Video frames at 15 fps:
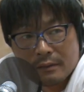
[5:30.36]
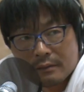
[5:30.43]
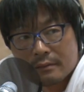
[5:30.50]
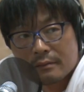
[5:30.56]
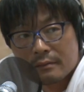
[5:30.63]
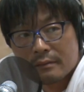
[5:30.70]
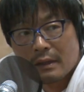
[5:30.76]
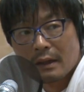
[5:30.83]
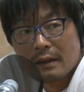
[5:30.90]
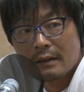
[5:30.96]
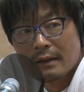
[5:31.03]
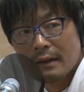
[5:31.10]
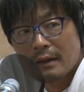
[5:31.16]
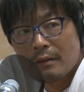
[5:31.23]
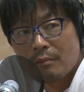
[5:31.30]
てる中
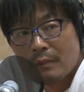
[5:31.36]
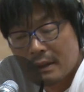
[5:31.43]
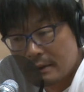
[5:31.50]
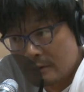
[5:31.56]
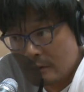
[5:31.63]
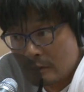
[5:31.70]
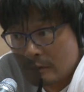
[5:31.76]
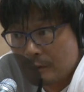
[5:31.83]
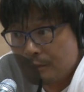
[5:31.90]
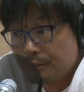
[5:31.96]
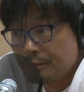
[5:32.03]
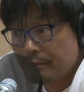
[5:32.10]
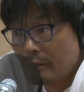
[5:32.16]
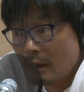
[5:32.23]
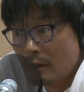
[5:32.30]
でまあその
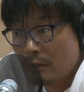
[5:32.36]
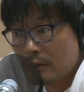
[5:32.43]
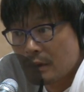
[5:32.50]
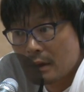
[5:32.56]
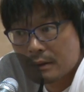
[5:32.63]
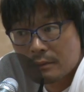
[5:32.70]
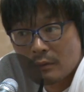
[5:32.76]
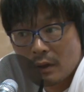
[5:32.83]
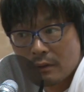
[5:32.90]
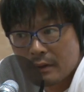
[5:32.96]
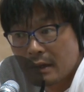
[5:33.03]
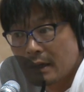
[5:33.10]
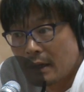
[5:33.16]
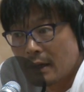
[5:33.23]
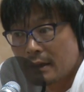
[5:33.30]
送らせてもらう
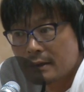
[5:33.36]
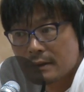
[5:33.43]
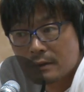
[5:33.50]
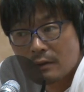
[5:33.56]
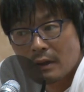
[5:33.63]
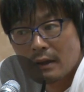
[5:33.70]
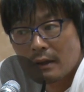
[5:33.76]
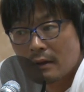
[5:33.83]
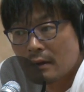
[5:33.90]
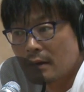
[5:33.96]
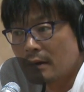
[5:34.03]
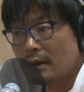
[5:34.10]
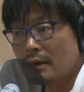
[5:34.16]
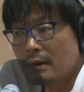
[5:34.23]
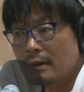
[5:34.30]
日がいつとはなかな
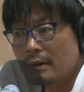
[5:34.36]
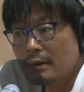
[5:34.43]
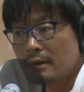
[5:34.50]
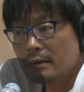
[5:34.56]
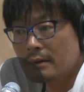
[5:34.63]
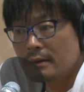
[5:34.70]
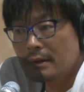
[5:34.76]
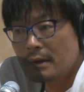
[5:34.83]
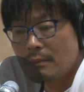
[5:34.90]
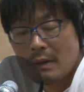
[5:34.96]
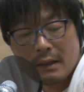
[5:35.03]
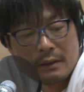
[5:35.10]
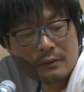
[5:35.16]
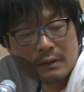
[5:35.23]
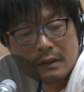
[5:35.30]
か決
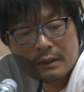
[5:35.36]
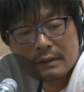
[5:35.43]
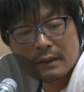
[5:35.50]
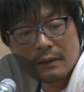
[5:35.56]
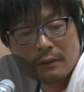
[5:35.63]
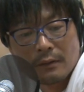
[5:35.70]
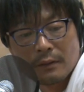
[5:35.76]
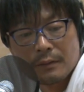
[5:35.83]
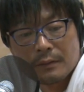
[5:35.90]
めにくいですけど、